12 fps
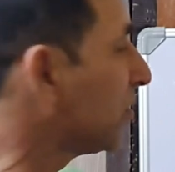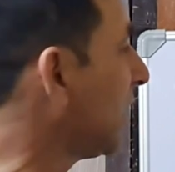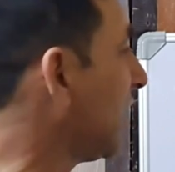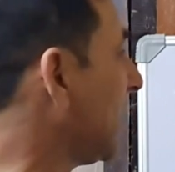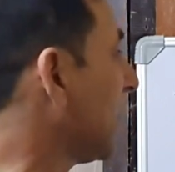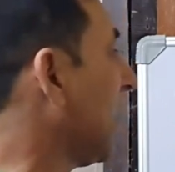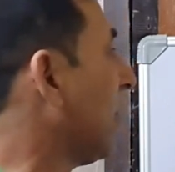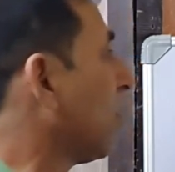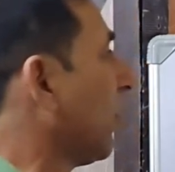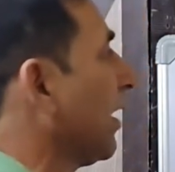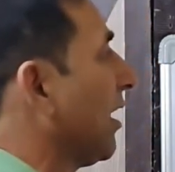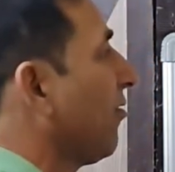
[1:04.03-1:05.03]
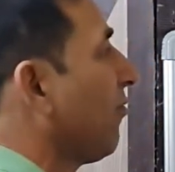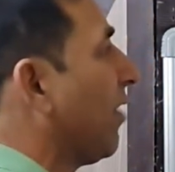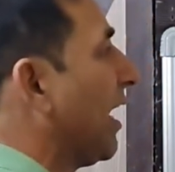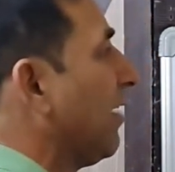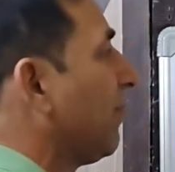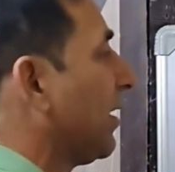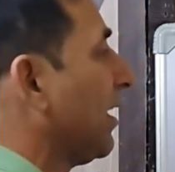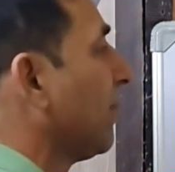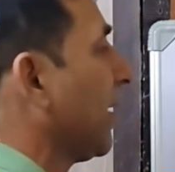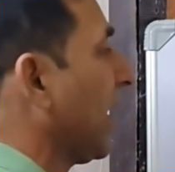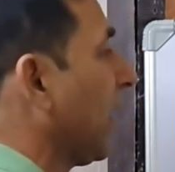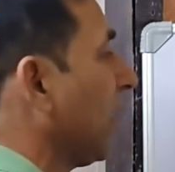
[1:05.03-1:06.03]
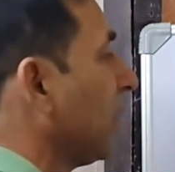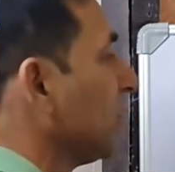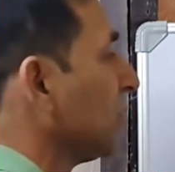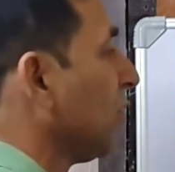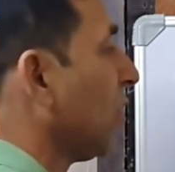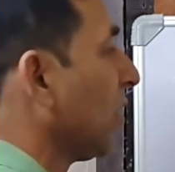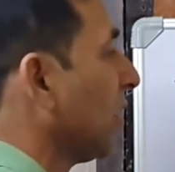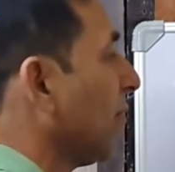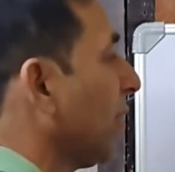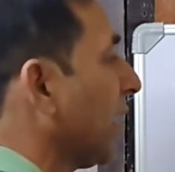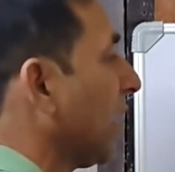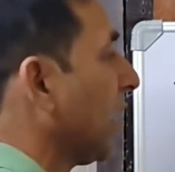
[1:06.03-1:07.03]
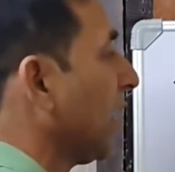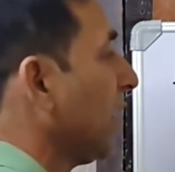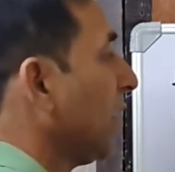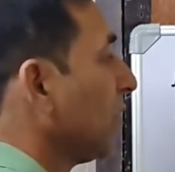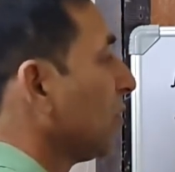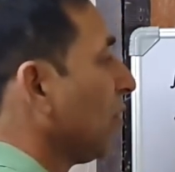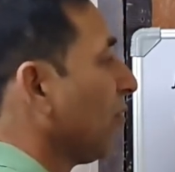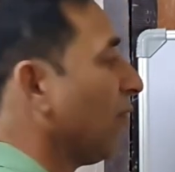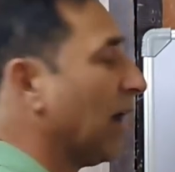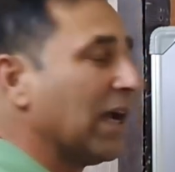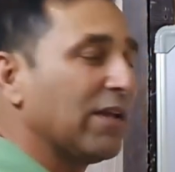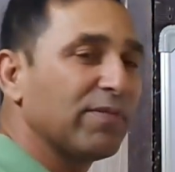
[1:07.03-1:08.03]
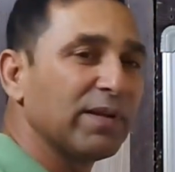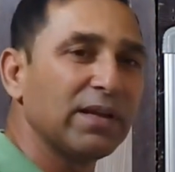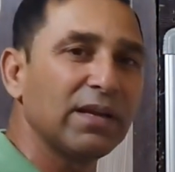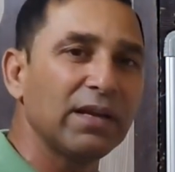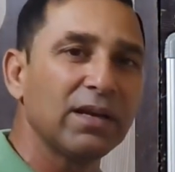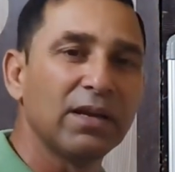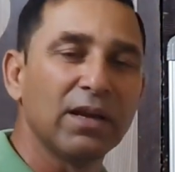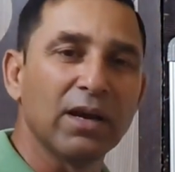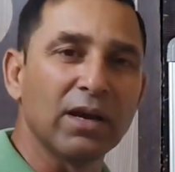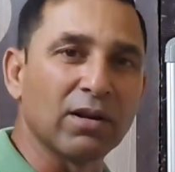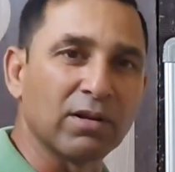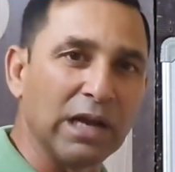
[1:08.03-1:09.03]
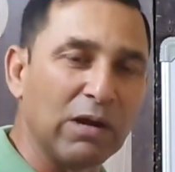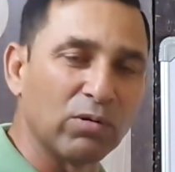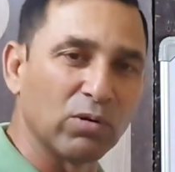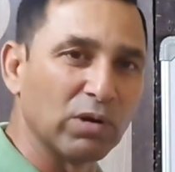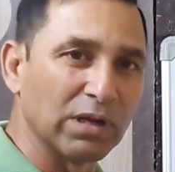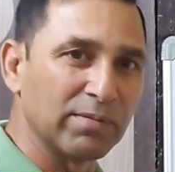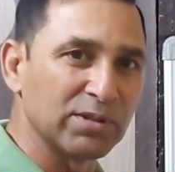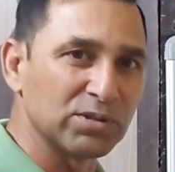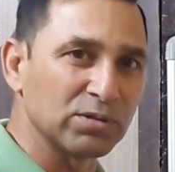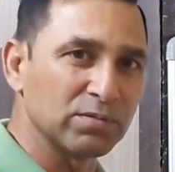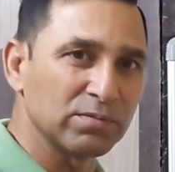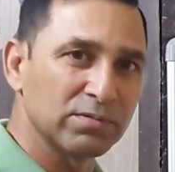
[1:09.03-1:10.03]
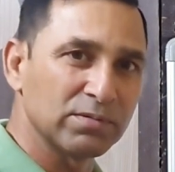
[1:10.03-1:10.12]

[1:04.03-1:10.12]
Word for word: उतने ही राउंड होंगे फाइव टीम है जो ऑड नंबर है तो फाइव ही राउंड होंगे बच्चों